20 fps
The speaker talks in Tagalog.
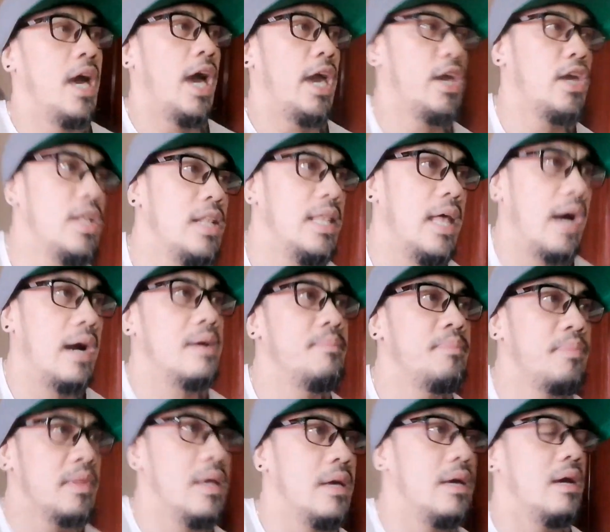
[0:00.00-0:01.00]
Ayun lang.
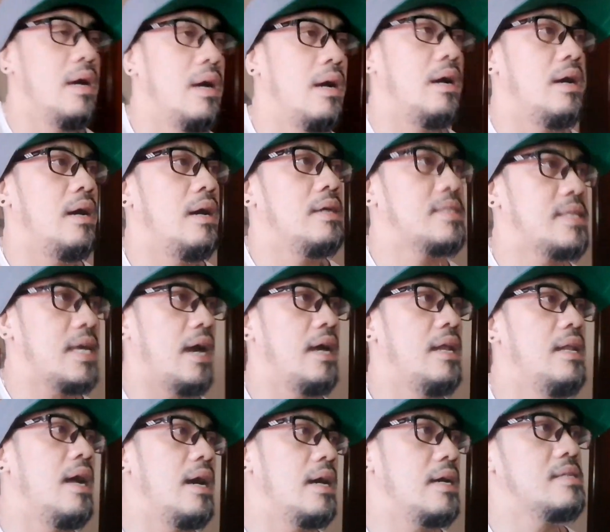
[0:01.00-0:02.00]
Uh, sa
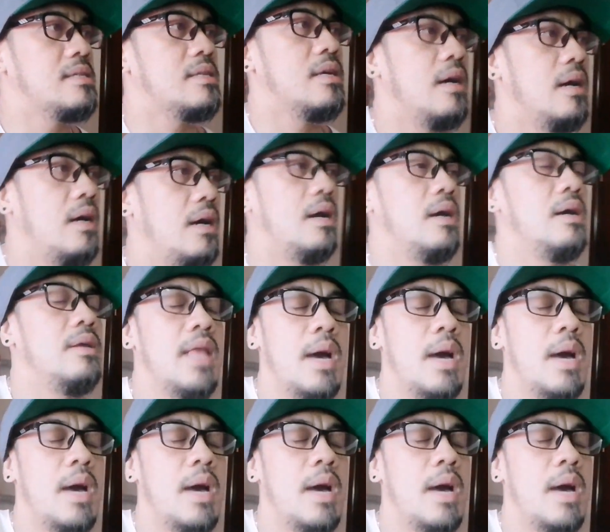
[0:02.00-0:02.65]
akin lang is uh,